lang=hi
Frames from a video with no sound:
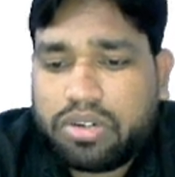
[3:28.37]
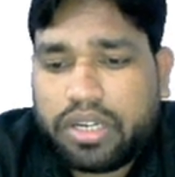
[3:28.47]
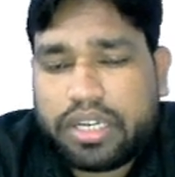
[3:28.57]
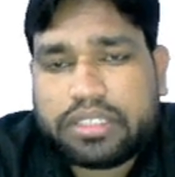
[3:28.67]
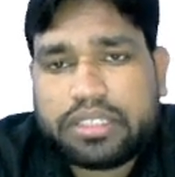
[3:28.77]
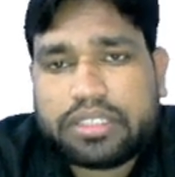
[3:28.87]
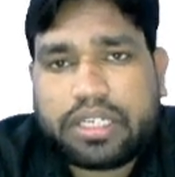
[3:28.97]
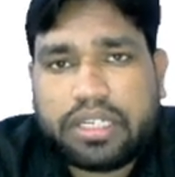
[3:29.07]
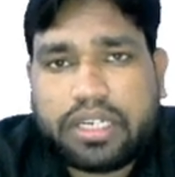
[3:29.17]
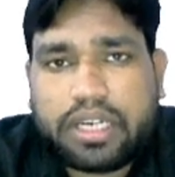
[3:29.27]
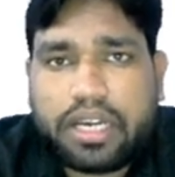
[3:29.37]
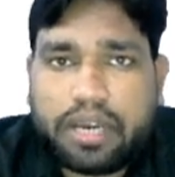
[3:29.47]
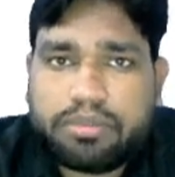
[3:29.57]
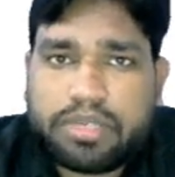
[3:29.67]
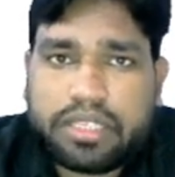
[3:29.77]
को एनालिसिस करने का
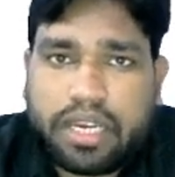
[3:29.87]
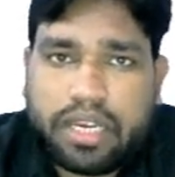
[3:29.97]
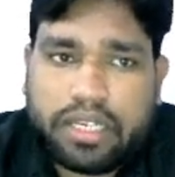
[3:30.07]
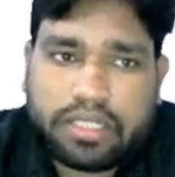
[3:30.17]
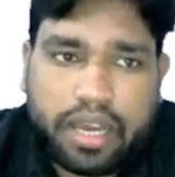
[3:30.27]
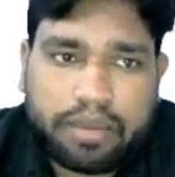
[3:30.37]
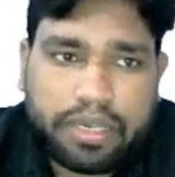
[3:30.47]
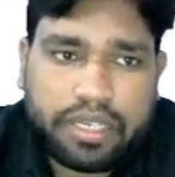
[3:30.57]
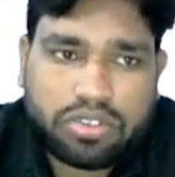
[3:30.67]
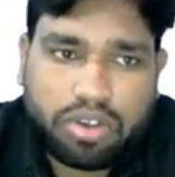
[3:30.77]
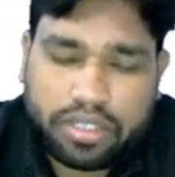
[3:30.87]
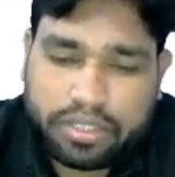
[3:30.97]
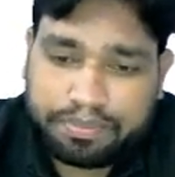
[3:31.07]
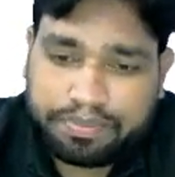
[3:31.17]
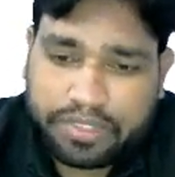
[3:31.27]
काम करता है यहाँ पे
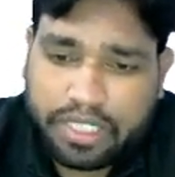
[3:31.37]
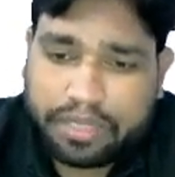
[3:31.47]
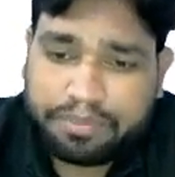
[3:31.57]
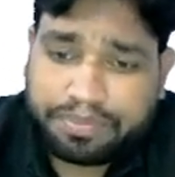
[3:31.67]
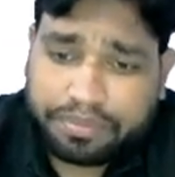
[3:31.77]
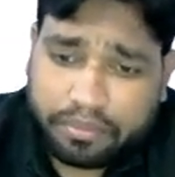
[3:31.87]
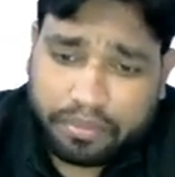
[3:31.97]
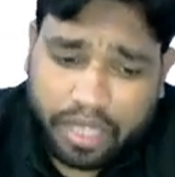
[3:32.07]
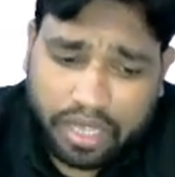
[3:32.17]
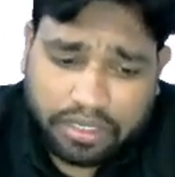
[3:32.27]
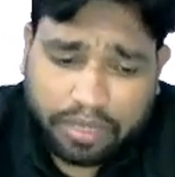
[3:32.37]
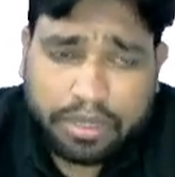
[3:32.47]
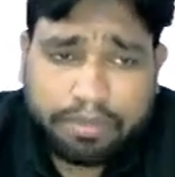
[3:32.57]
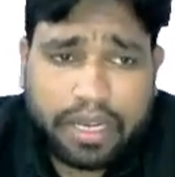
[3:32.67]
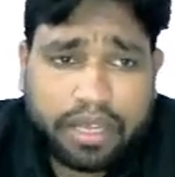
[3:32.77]
स्लॉगिज्म चलिए
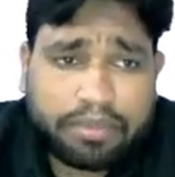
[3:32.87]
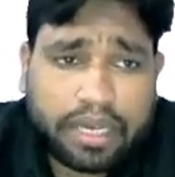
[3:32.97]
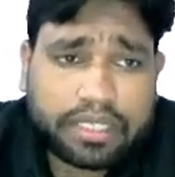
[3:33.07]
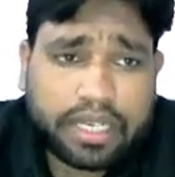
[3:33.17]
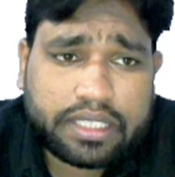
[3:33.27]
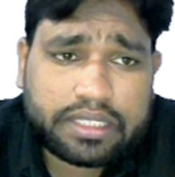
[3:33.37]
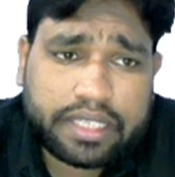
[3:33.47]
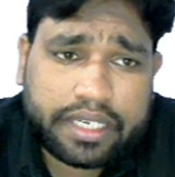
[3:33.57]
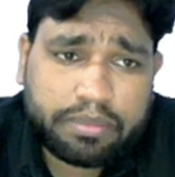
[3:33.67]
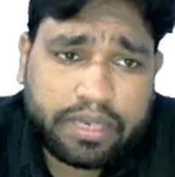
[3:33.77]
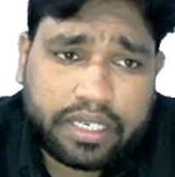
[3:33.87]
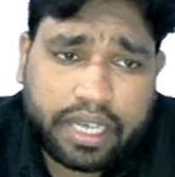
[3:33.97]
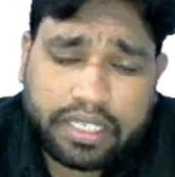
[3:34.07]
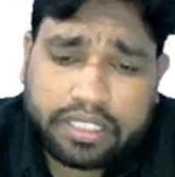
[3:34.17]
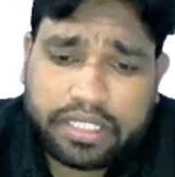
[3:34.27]
सबसे पहले हम बात करें स्टेटमेंट
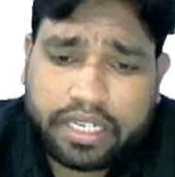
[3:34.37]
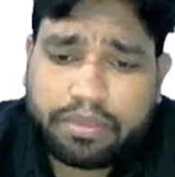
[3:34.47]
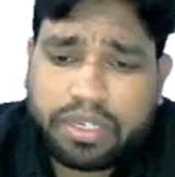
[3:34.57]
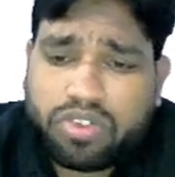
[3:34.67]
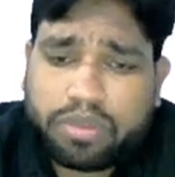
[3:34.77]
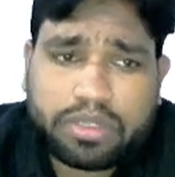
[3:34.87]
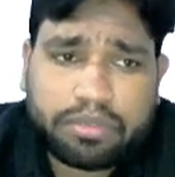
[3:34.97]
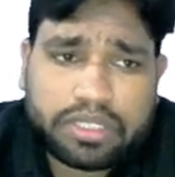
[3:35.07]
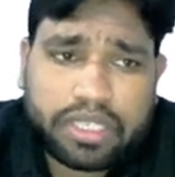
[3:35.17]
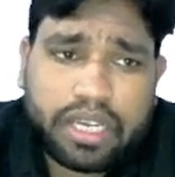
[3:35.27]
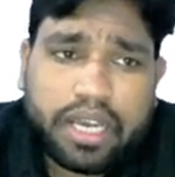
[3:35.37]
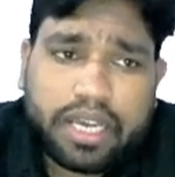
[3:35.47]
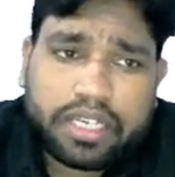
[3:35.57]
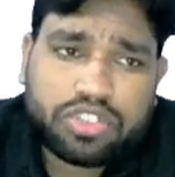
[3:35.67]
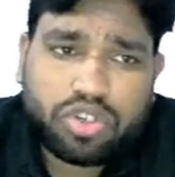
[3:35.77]
यानी स्टेटमेंट को आप समझ गए
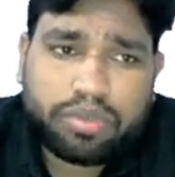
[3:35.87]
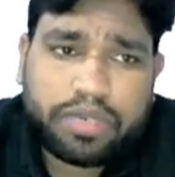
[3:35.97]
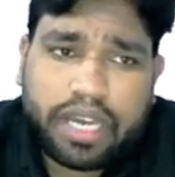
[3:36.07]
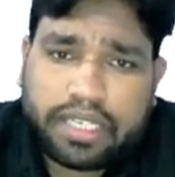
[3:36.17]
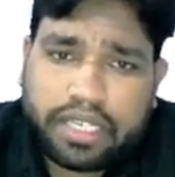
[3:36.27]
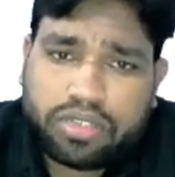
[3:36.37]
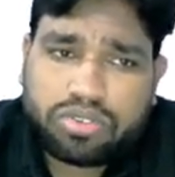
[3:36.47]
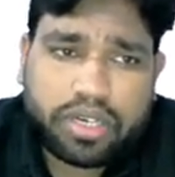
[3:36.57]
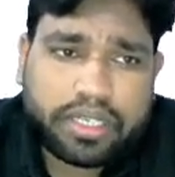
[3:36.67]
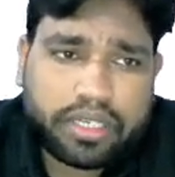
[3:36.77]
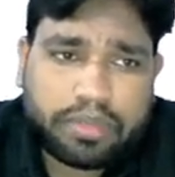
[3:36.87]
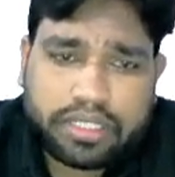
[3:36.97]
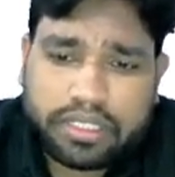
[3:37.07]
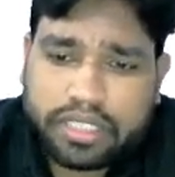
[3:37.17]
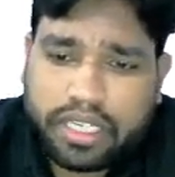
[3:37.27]
कि जो भी कहा जाए उसको
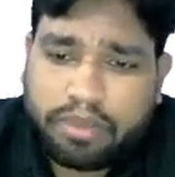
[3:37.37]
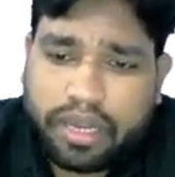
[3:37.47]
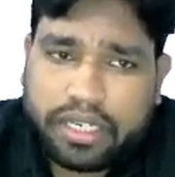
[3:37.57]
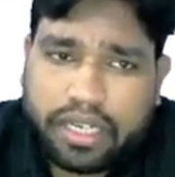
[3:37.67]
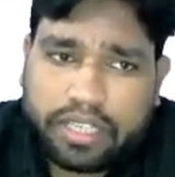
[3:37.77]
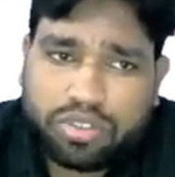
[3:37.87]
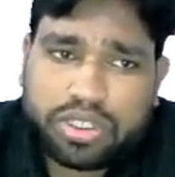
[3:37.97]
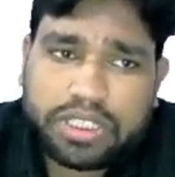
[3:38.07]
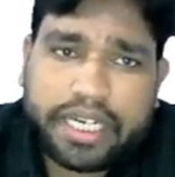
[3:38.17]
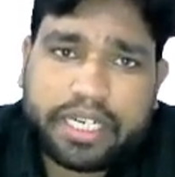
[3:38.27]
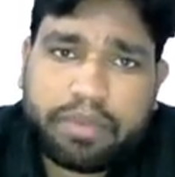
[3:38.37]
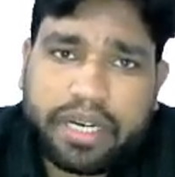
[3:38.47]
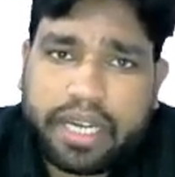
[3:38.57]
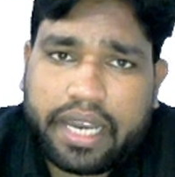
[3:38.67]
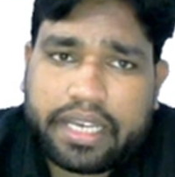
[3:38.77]
100 सही मान लेना है तो
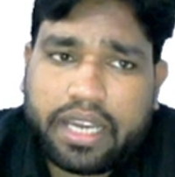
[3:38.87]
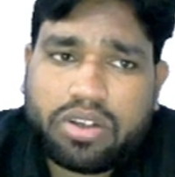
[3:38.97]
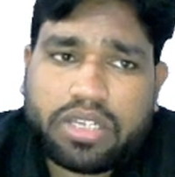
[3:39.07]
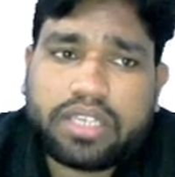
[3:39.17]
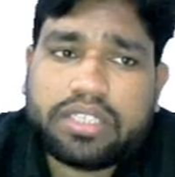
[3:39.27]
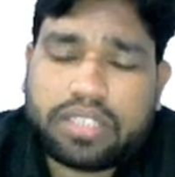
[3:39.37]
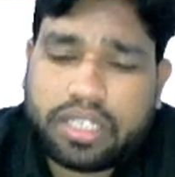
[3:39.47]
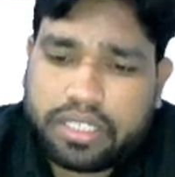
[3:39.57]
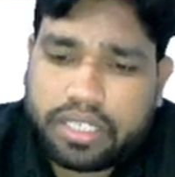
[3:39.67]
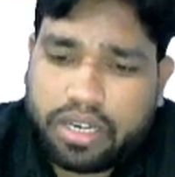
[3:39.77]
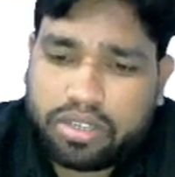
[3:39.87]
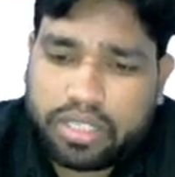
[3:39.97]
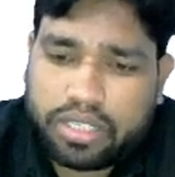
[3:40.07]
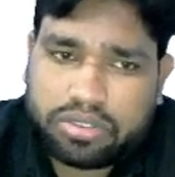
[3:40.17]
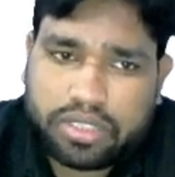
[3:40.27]
स्टेटमेंट है क्या और ये किस तरीके का
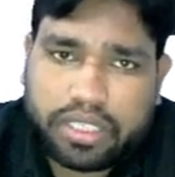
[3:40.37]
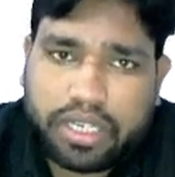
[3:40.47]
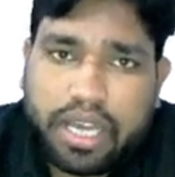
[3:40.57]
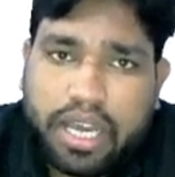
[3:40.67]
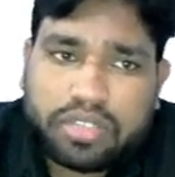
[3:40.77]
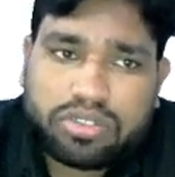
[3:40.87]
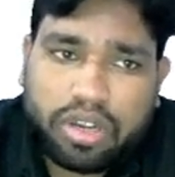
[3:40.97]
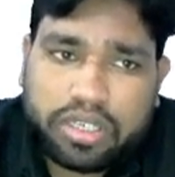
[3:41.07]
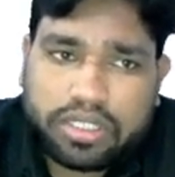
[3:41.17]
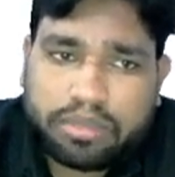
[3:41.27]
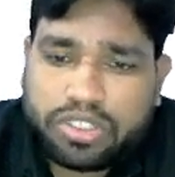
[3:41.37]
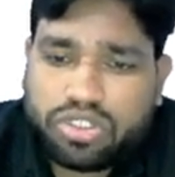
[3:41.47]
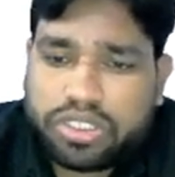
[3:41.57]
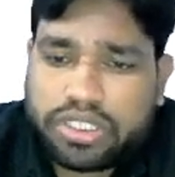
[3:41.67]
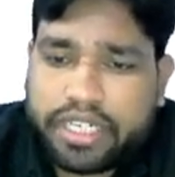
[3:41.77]
होता है तो चलिए स्लोगिज्म में
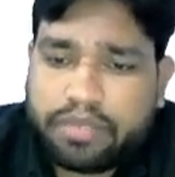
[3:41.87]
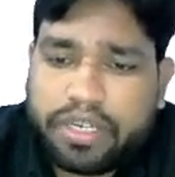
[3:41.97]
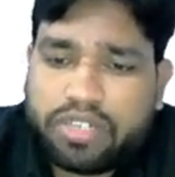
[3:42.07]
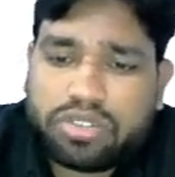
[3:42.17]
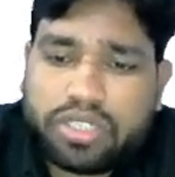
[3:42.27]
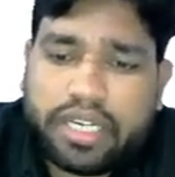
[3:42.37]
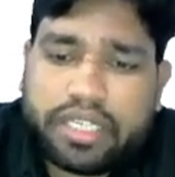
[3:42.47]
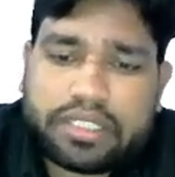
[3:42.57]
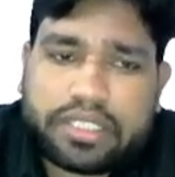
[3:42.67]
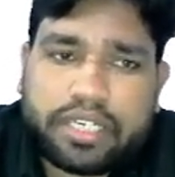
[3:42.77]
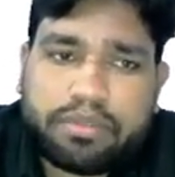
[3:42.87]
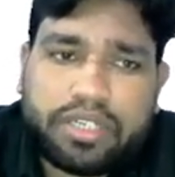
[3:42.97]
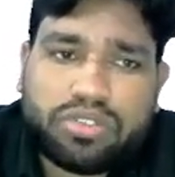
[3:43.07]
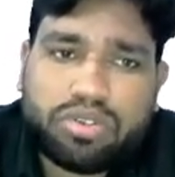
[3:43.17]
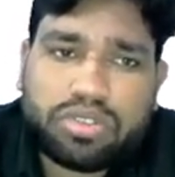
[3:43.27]
जो स्टेटमेंट होते हैं
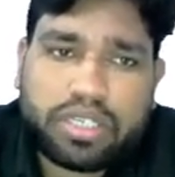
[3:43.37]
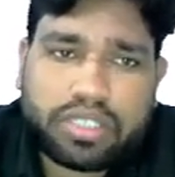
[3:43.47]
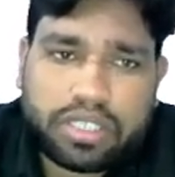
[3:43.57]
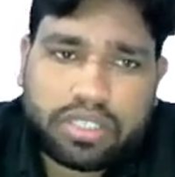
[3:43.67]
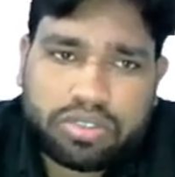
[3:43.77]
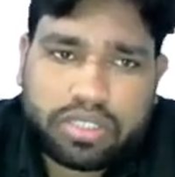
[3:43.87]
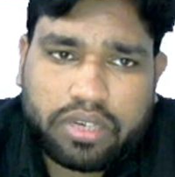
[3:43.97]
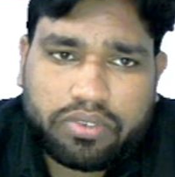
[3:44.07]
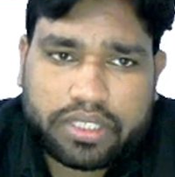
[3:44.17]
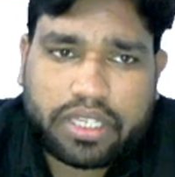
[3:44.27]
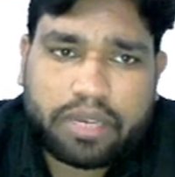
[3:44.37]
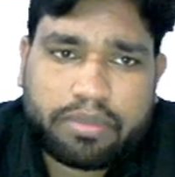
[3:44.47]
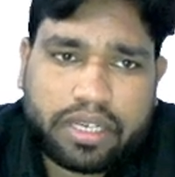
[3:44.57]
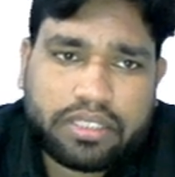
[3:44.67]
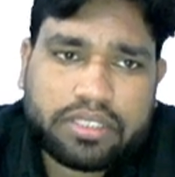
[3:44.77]
स्टेटमेंट दो तरीके के होते हैं वैसे
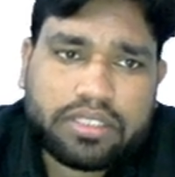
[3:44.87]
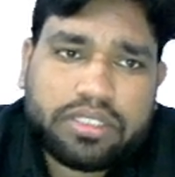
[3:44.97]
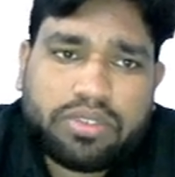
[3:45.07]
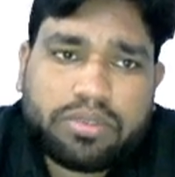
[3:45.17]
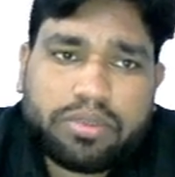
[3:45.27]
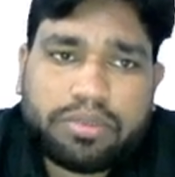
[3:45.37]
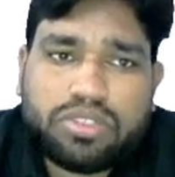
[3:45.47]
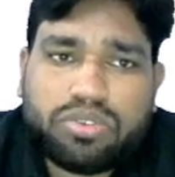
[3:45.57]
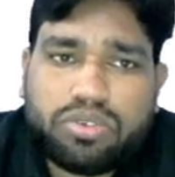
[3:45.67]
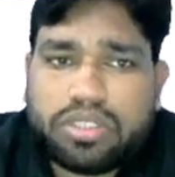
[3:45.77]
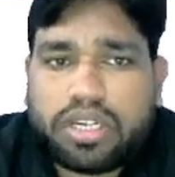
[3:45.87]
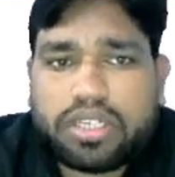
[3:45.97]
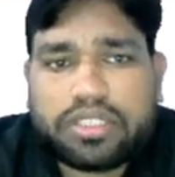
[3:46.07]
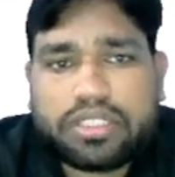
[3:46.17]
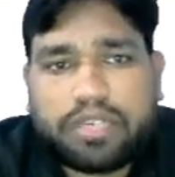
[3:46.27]
हमारे निजी जीवन में भी दो ही तरह
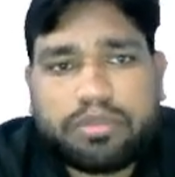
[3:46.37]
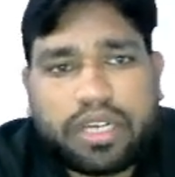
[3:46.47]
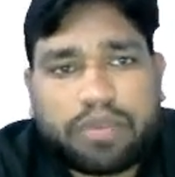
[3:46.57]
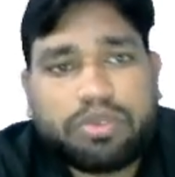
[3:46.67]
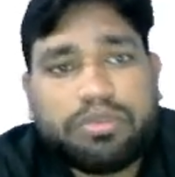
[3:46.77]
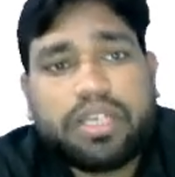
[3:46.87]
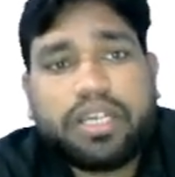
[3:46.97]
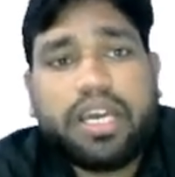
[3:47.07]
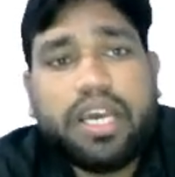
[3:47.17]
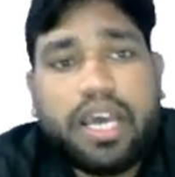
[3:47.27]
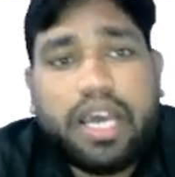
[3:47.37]
के स्टेटमेंट आपको मिलेंगे